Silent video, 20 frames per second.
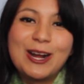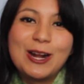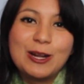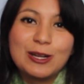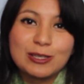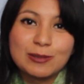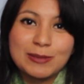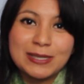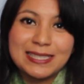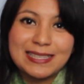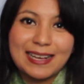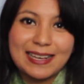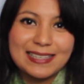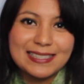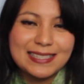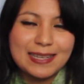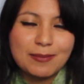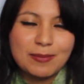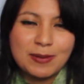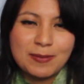los
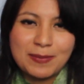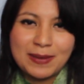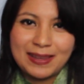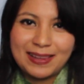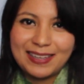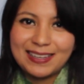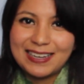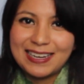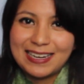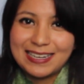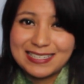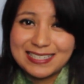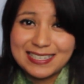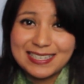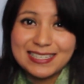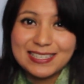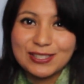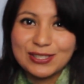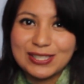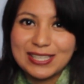mensajes que me mandan en las
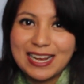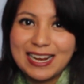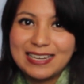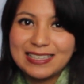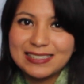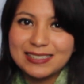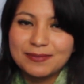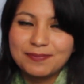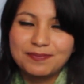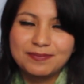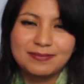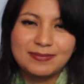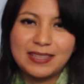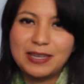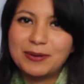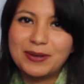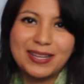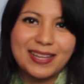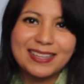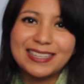redes sociales,
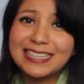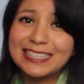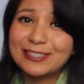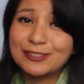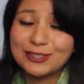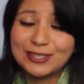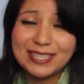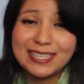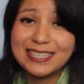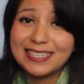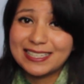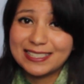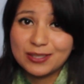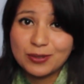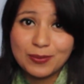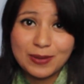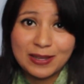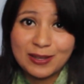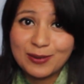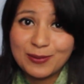de verdad que no seguiría
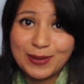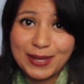subiendo